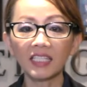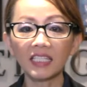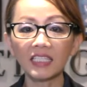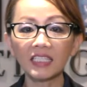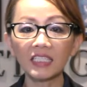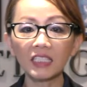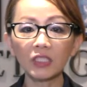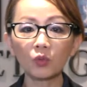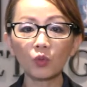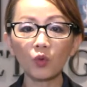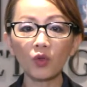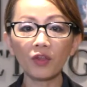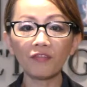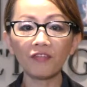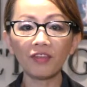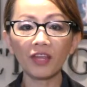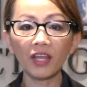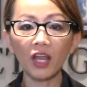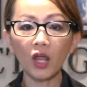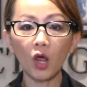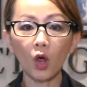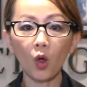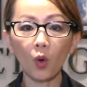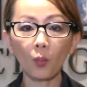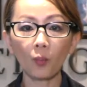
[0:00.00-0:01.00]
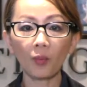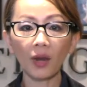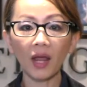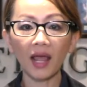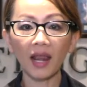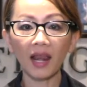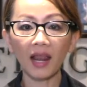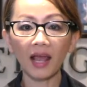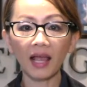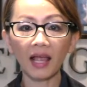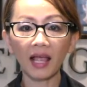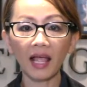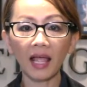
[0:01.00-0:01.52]
Kính thưa quý vị, hôm
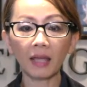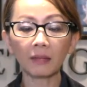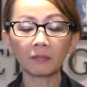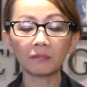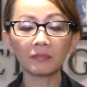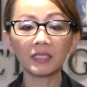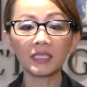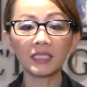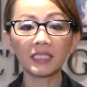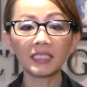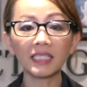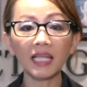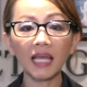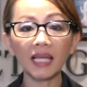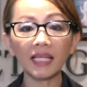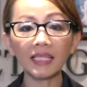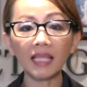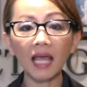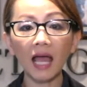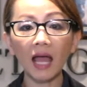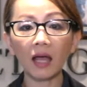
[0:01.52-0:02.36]
nay là ngày 10 tây